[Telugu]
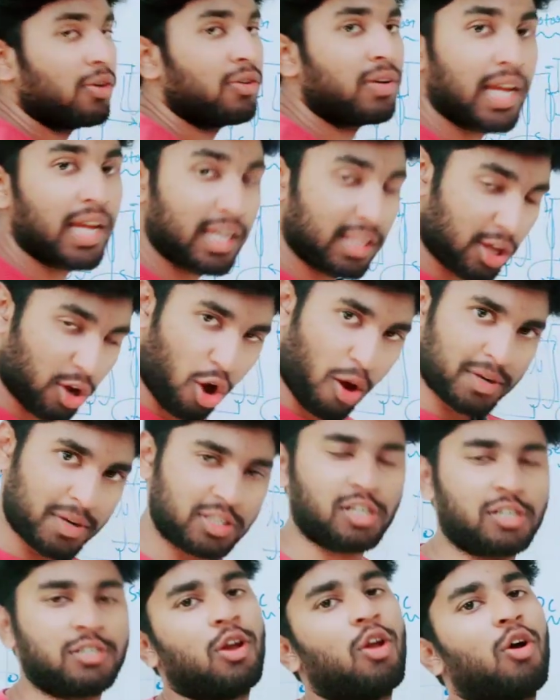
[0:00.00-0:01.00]
ఉంటే కింద కామెంట్
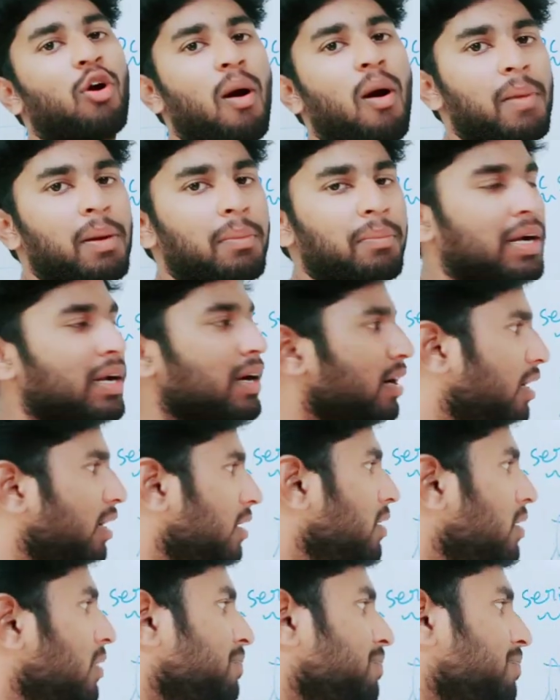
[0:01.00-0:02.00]
సెక్షన్లో కామెంట్ పెట్టండి
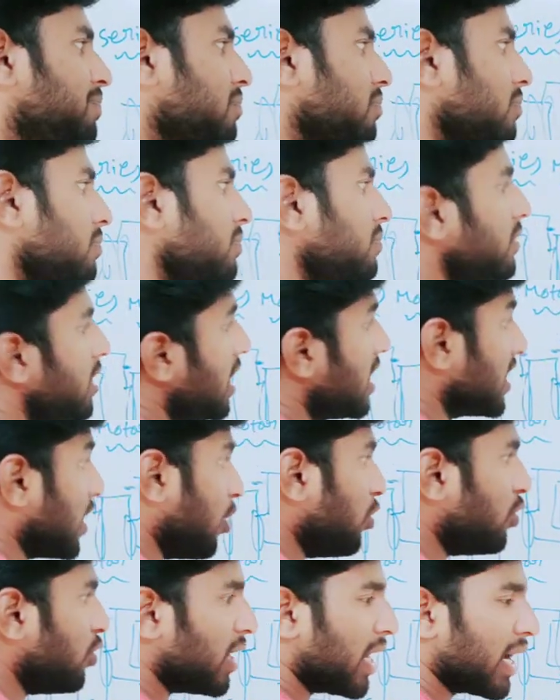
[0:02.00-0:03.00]

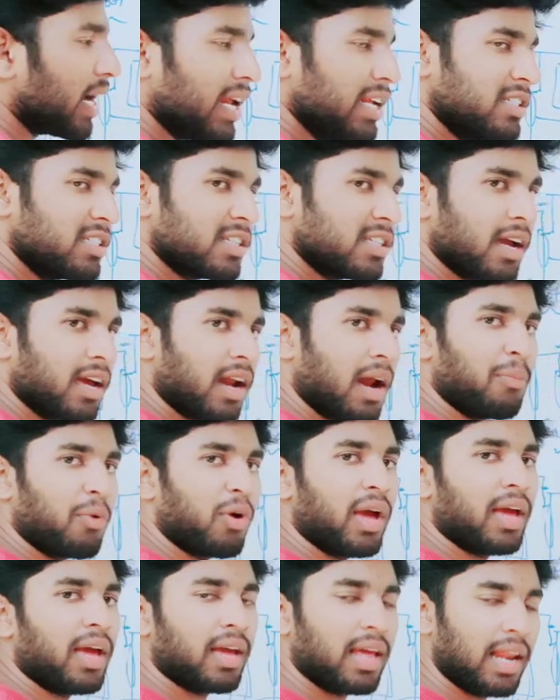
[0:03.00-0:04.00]
డౌట్ ఉంటే కానీ
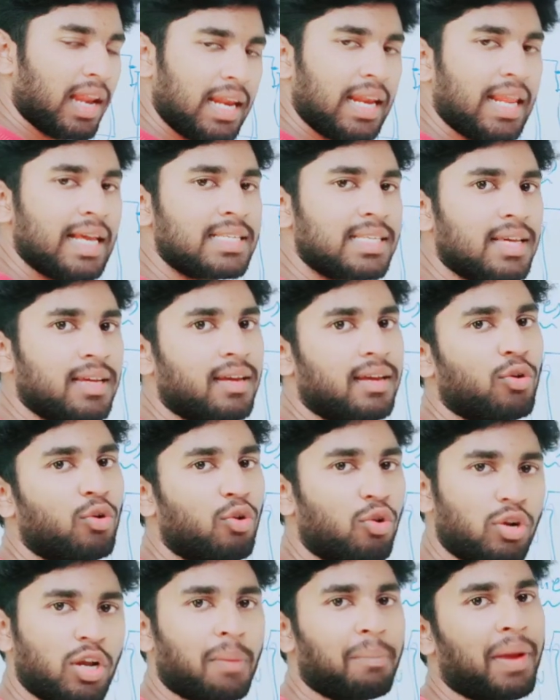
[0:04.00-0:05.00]
ఇన్స్టాగ్రామ్కి వెళ్ళేసి
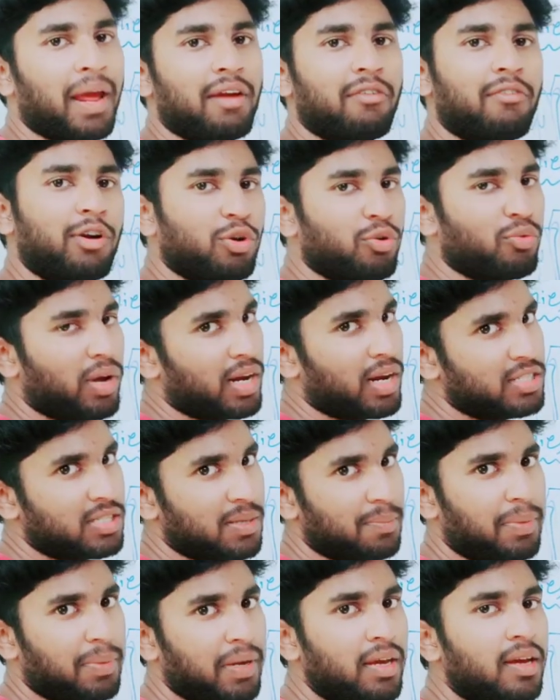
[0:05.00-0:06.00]
గ్రూటమ్ నైన్ వన్ టూ వన్ అని
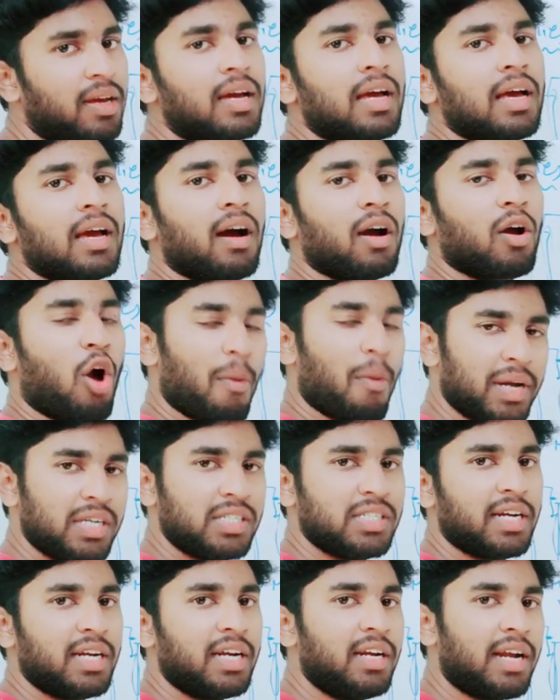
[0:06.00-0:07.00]
చెప్పి కామెంట్
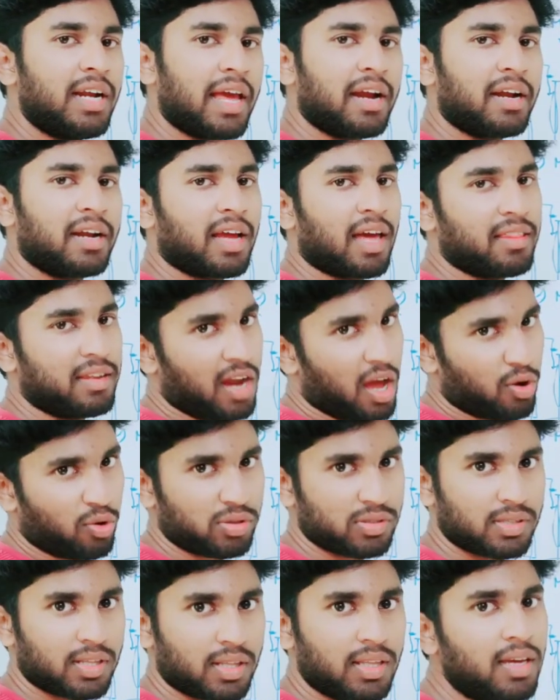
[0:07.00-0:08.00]
చేయండి డైరెక్ట్గా అది నాకు
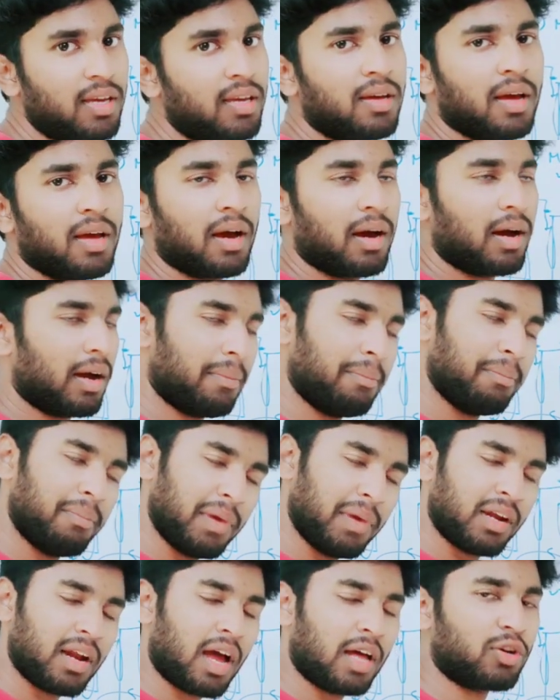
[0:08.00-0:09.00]
వస్తుంది Um,
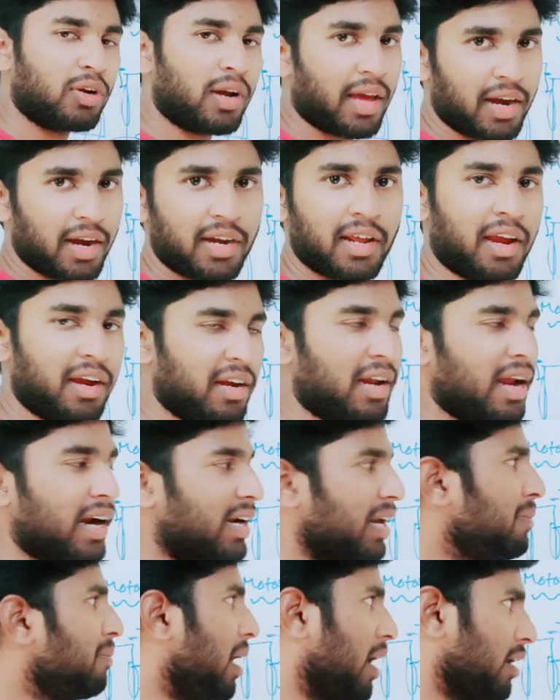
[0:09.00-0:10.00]
మీరు నాతో డైరెక్ట్గా
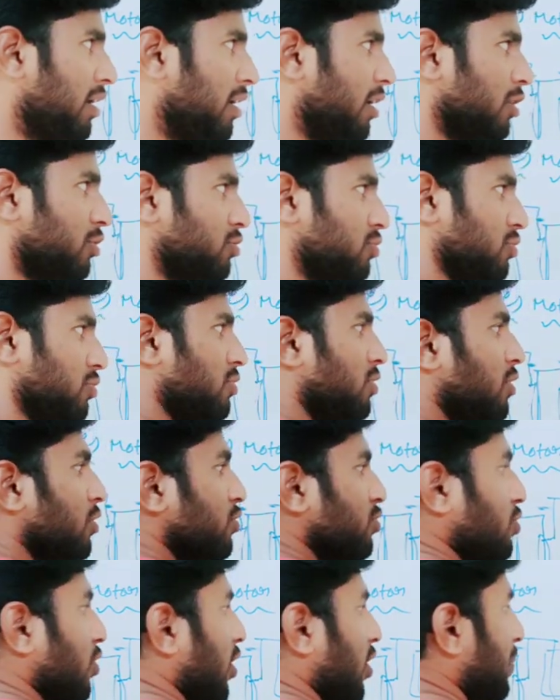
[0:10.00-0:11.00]
ఇంటరాక్ట్ అయ్యి మాట్లాడచ్చు
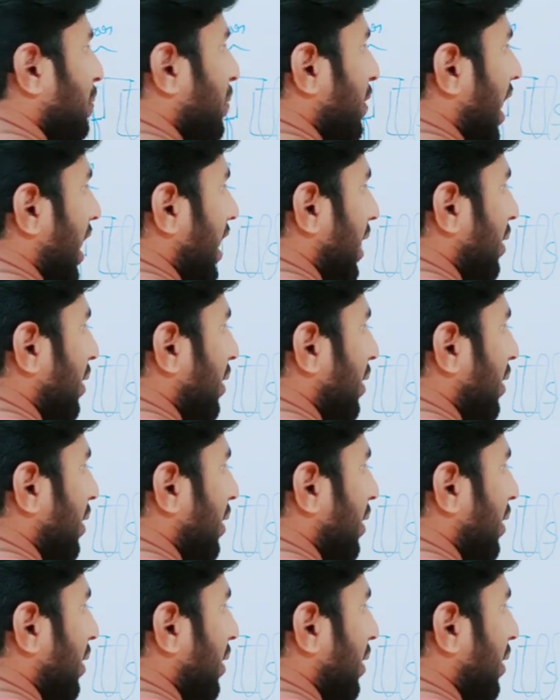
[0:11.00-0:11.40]
సో ఇప్పుడు నాకు